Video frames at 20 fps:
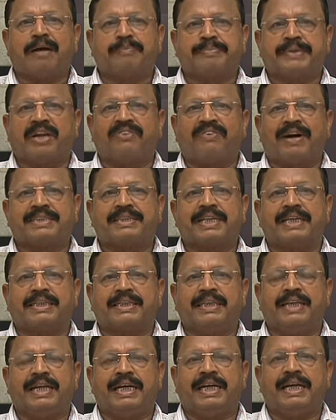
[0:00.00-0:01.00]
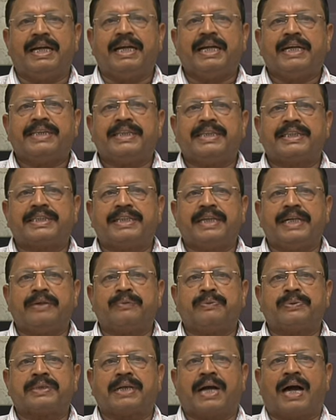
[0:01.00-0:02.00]
आप चलवा सकते हैं जिससे
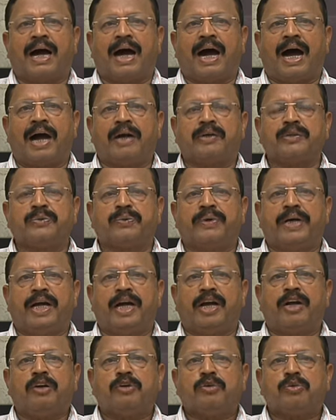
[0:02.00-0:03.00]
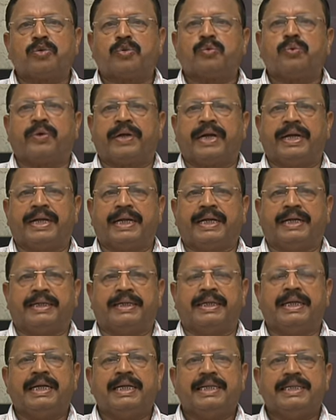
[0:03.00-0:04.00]
उसका आँख जो है वो सूखे नहीं
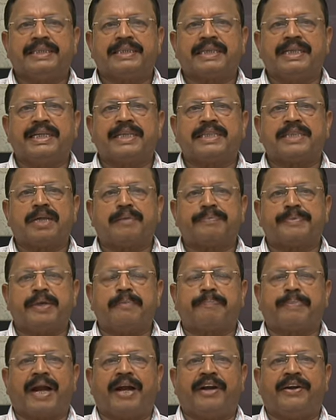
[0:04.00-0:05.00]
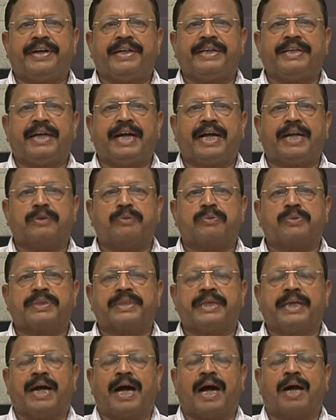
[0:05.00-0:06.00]
इसलिए सबसे प्रायोरिटी है कि
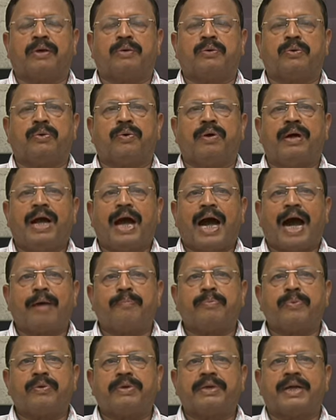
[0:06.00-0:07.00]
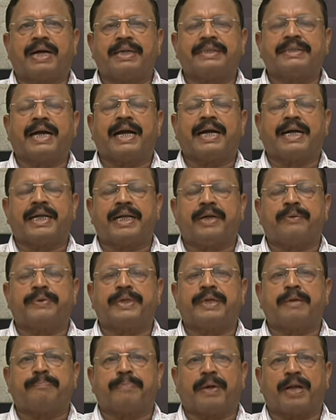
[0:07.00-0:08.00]
उसके आँख को आप लोग ढक दिया करें
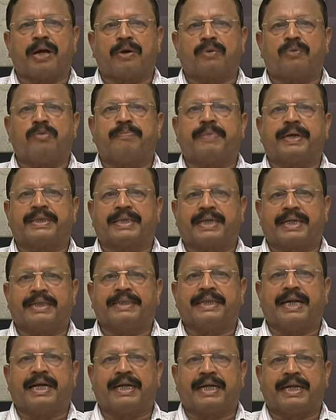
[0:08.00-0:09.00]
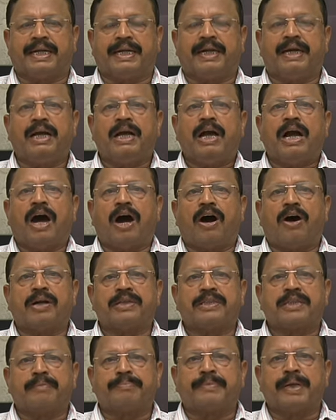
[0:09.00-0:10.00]
उनके पलक को बंद कर दिया करें और
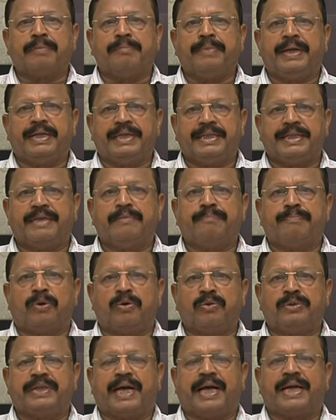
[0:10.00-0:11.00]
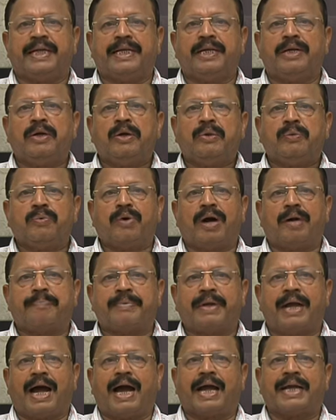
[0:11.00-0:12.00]
तब तक मेरी टीम पहुंच जाएगी वो
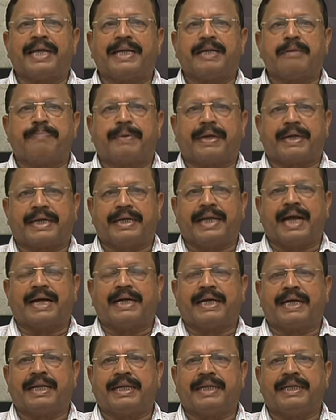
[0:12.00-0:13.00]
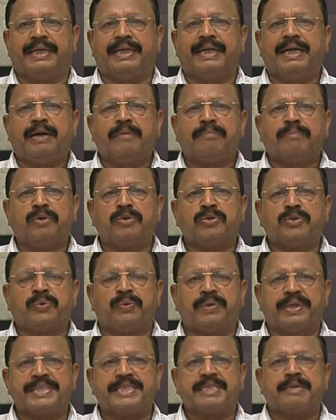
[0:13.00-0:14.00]
अपना आगे की प्रक्रिया करेगी बहुत
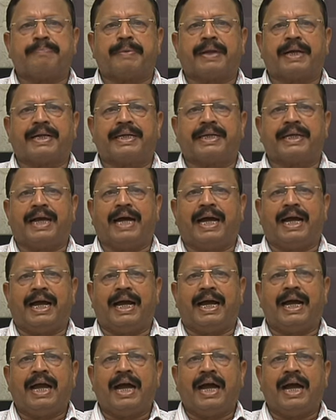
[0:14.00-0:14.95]
छोटी सी प्रक्रिया है